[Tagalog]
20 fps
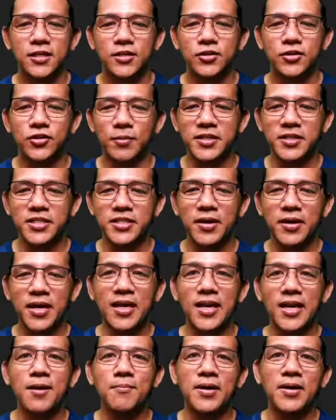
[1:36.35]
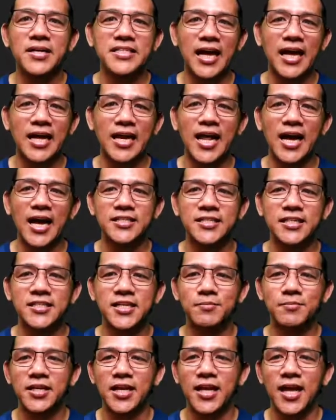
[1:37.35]
So, ibig sabihin, lima sa kanila kasi
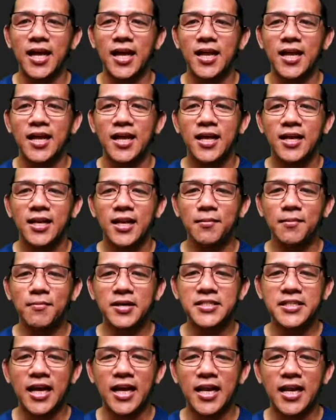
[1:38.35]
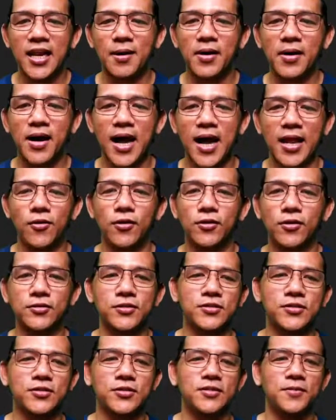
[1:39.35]
siyam sila eh. Lima sa kanila mga
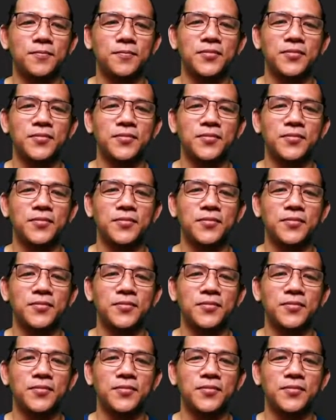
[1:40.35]
adults.